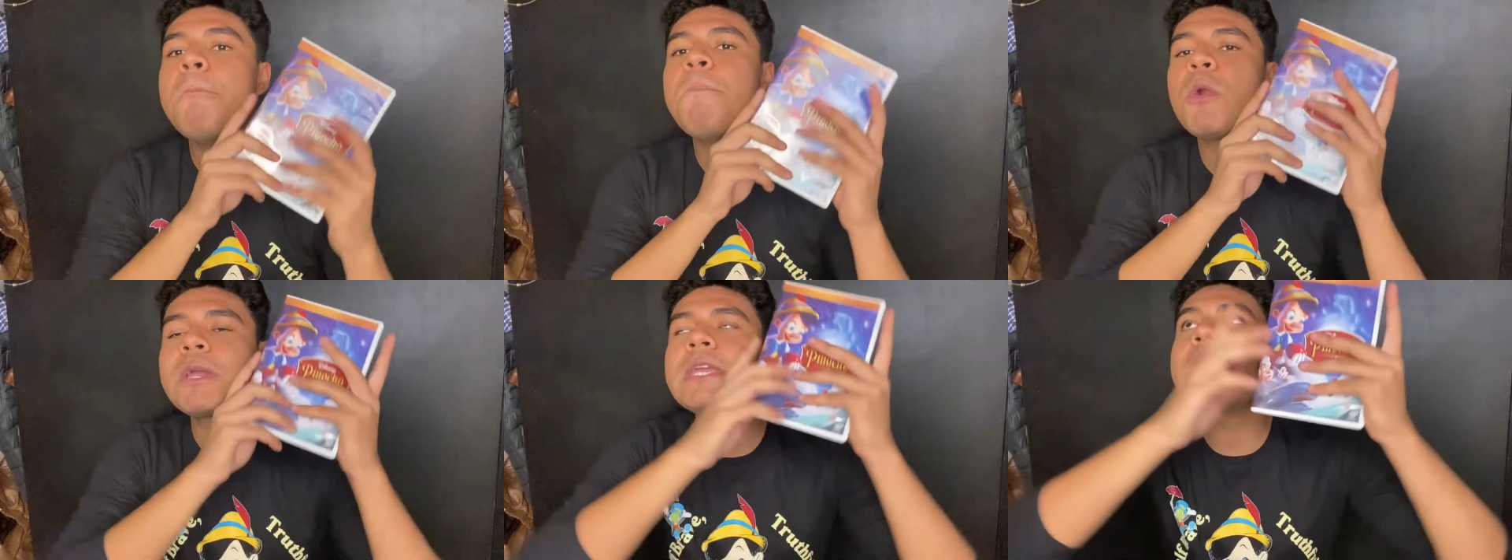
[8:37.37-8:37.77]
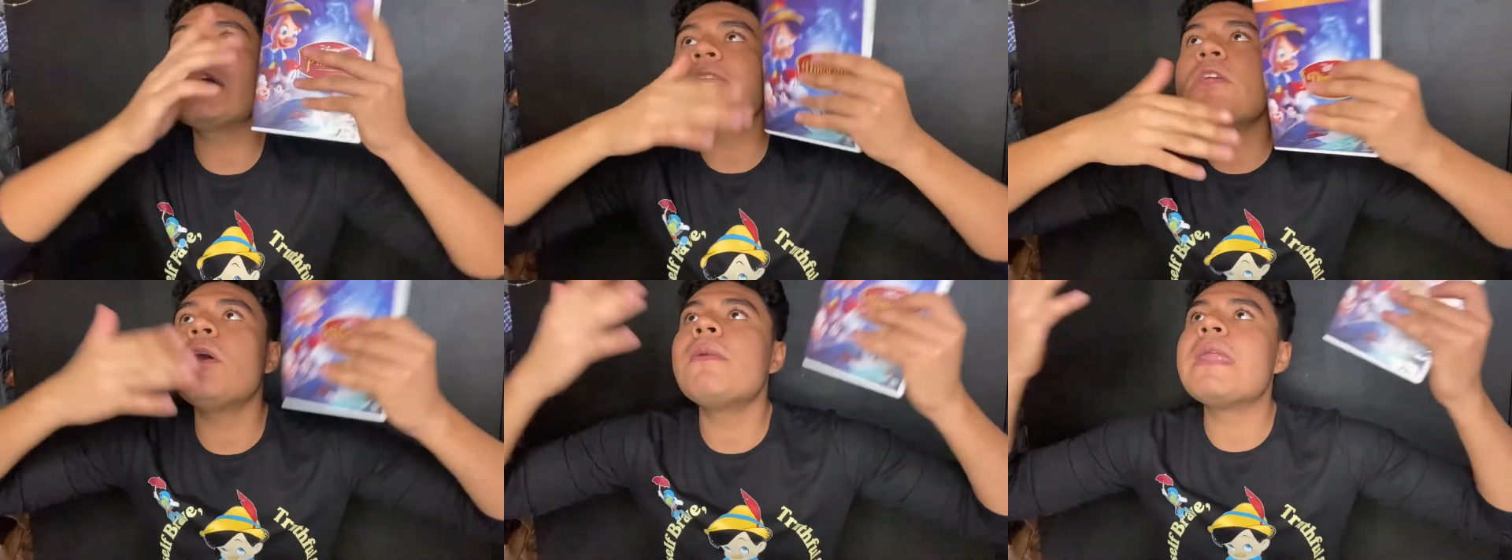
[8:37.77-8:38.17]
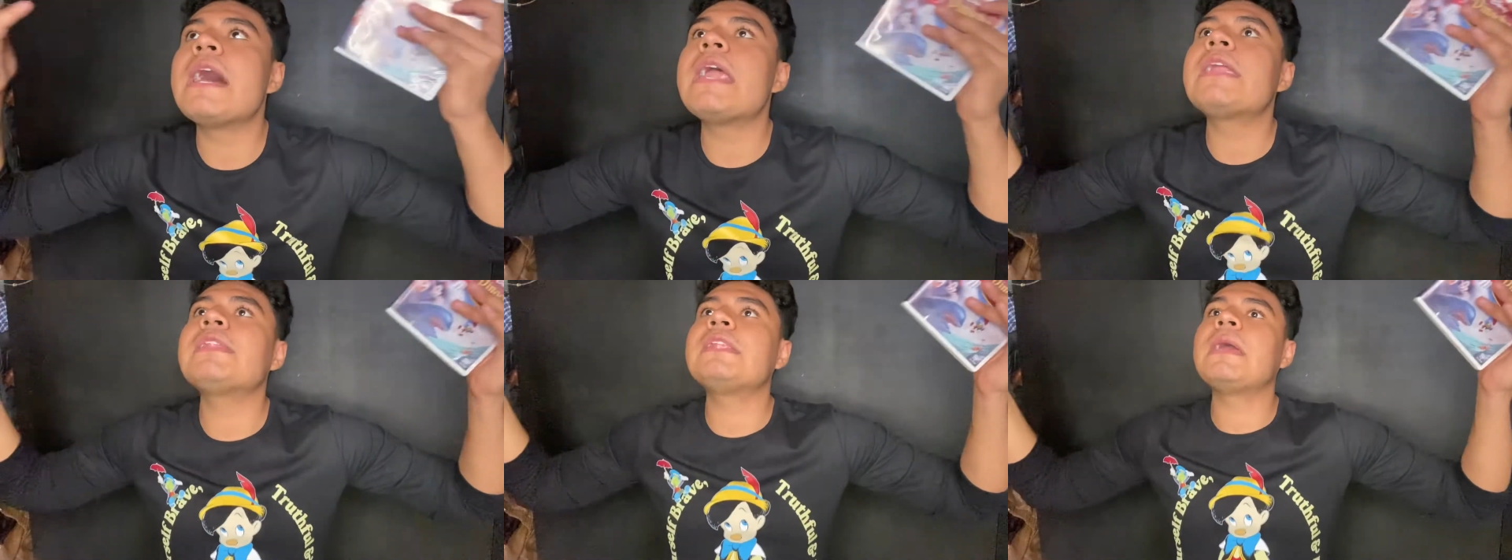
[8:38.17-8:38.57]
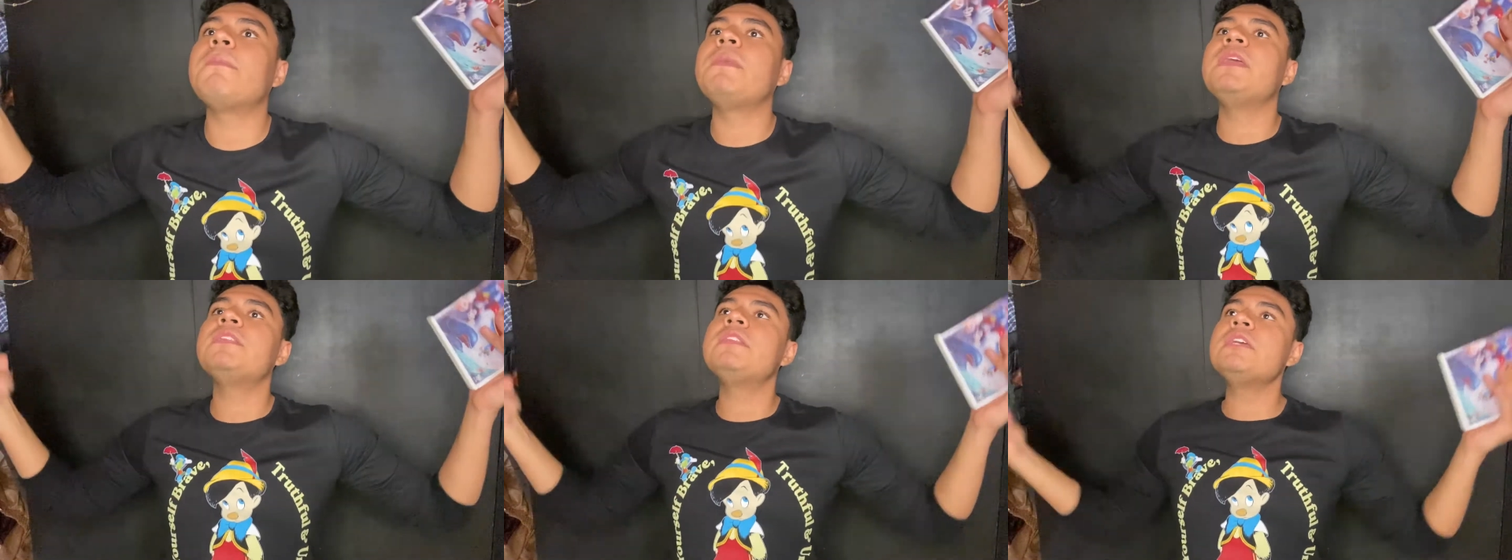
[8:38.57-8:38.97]
Porque ya quiero hablar de
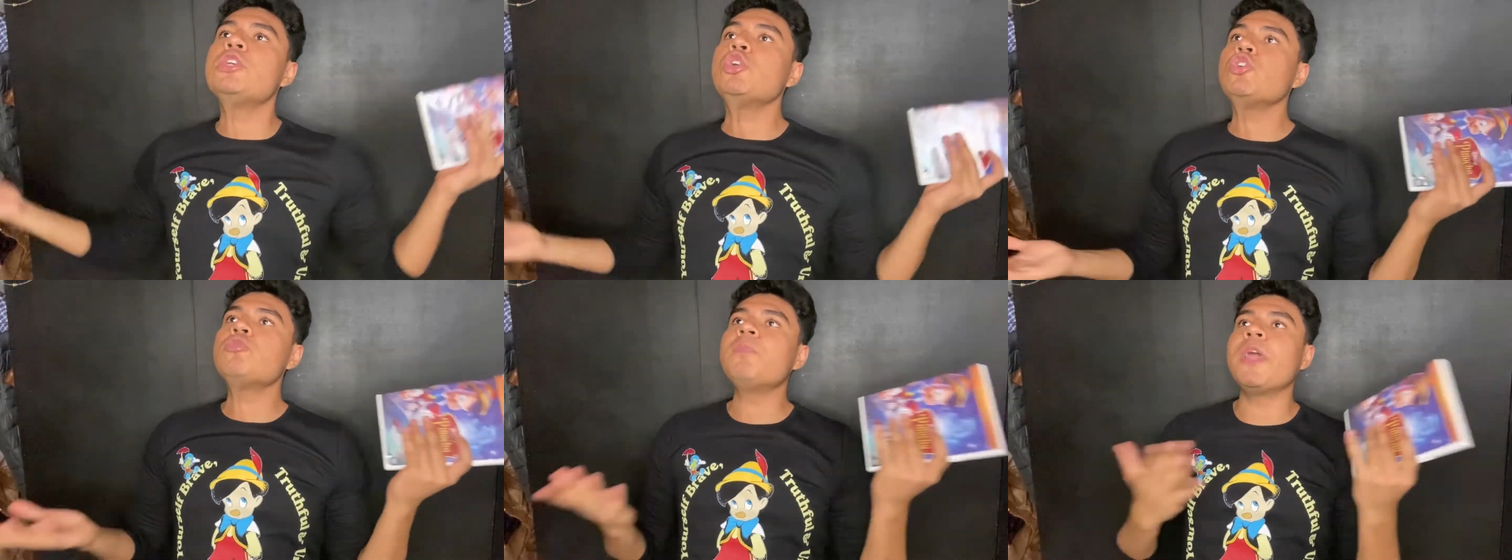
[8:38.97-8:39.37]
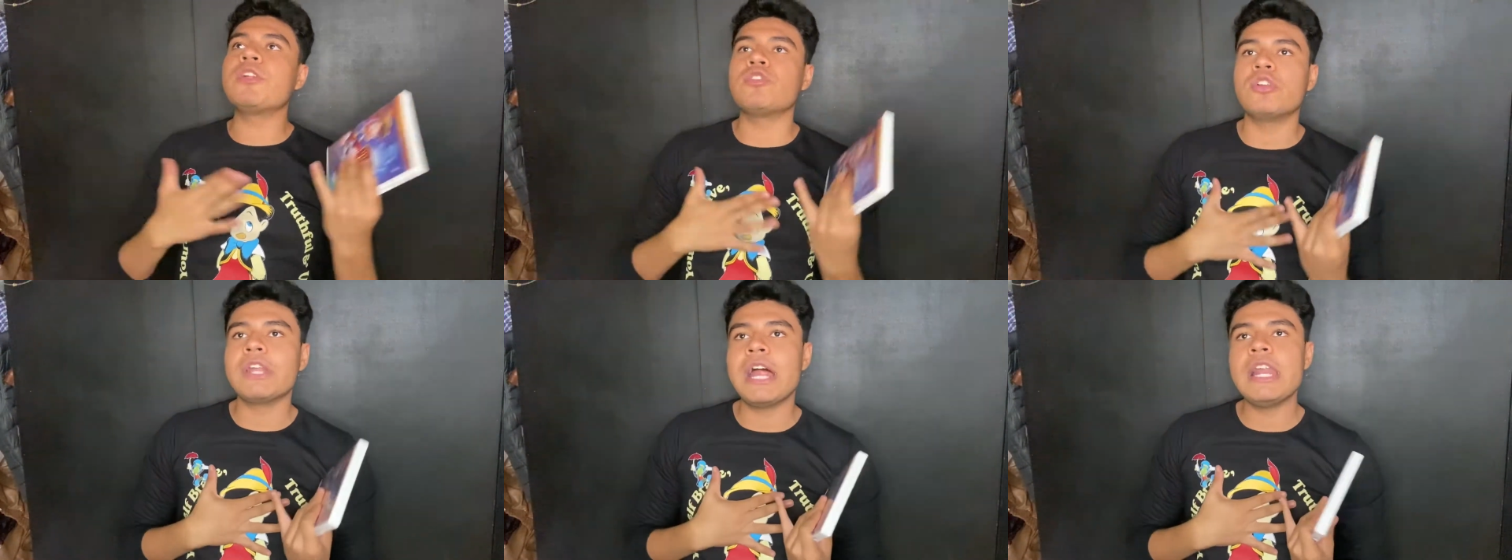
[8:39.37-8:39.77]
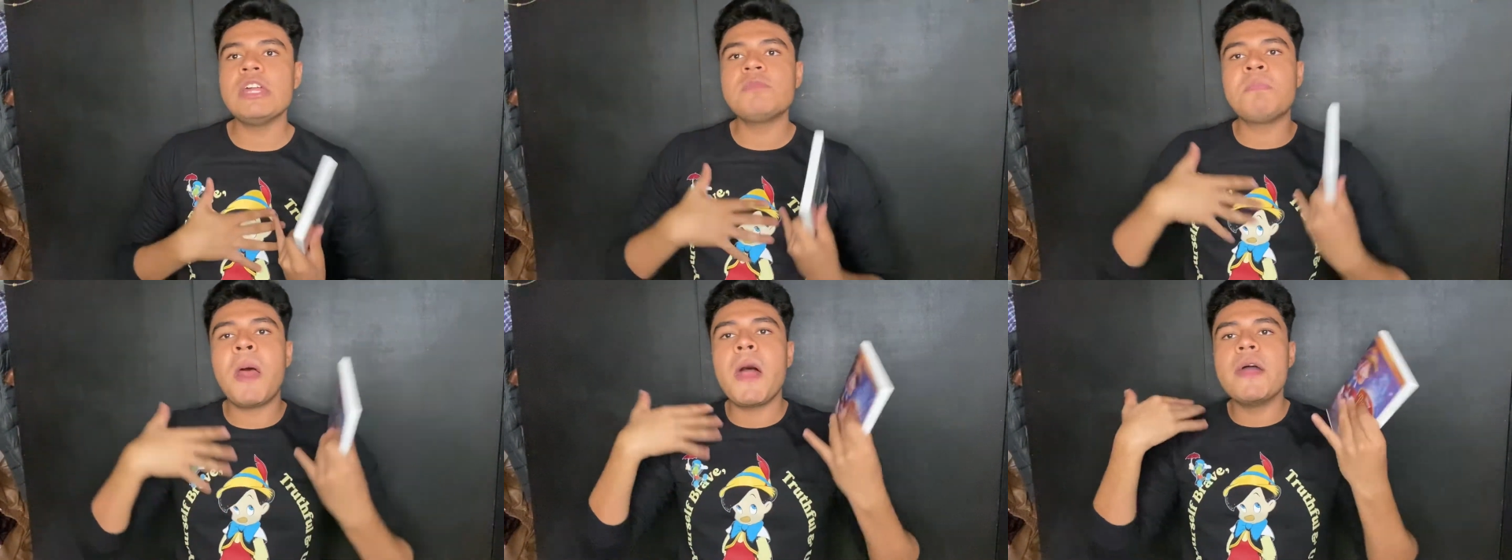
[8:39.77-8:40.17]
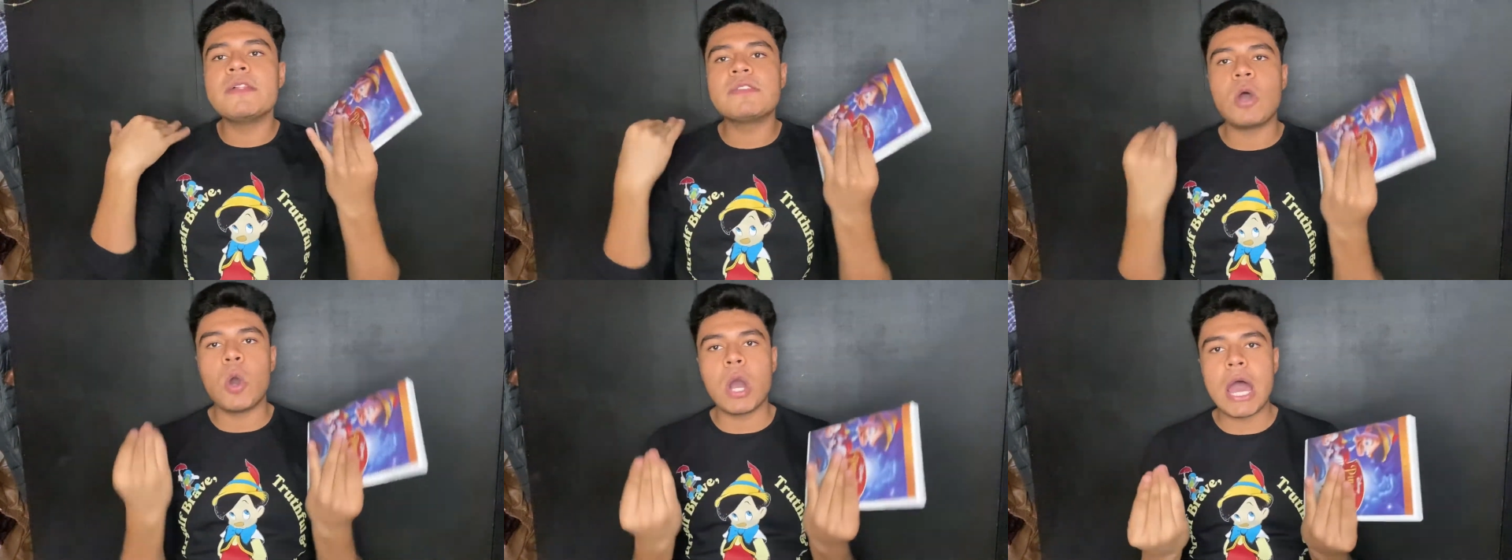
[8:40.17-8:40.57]
mis issues personales para
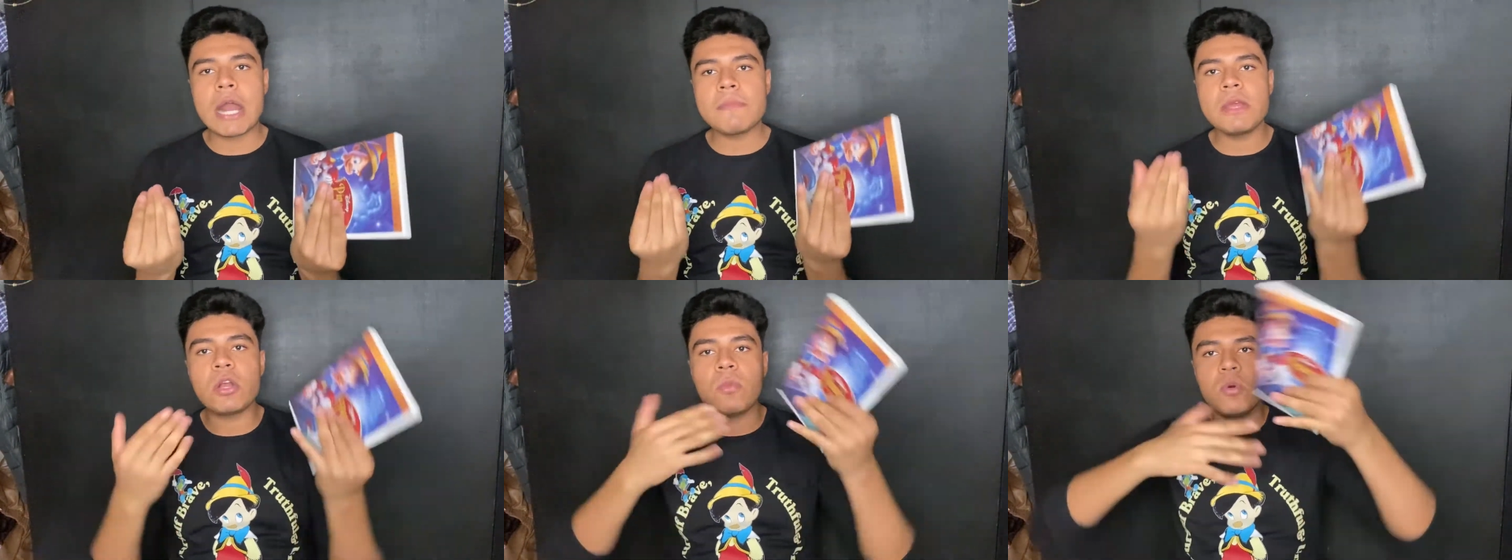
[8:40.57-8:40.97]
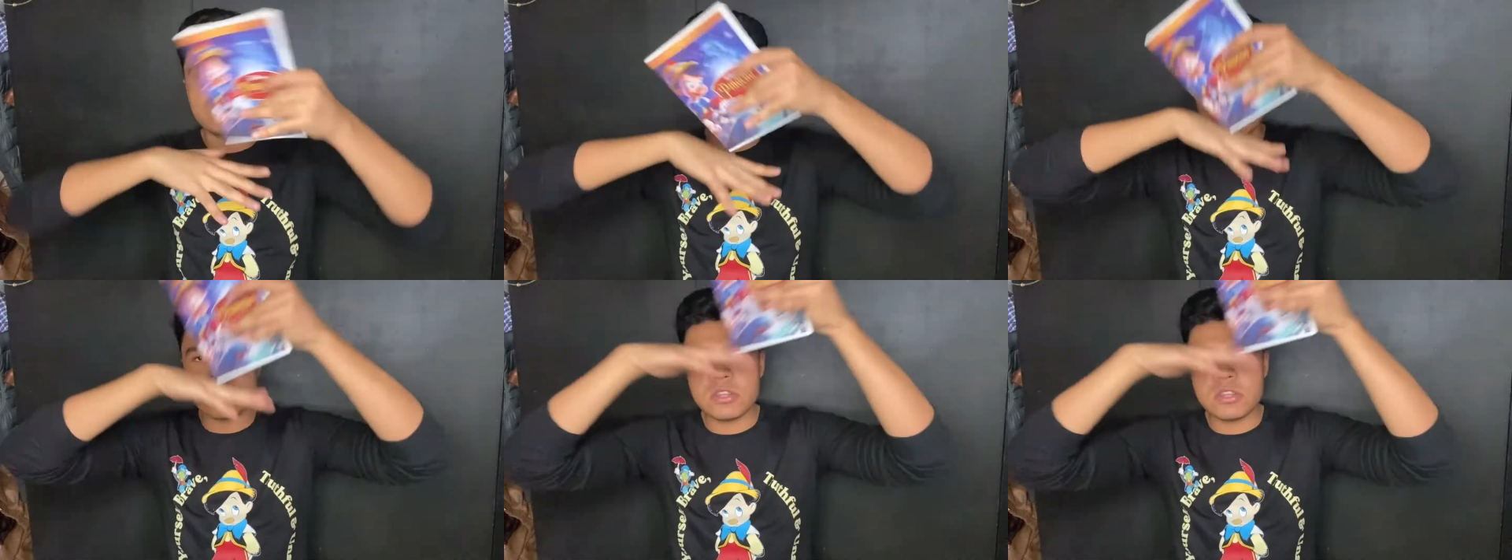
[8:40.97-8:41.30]
desahogarme como si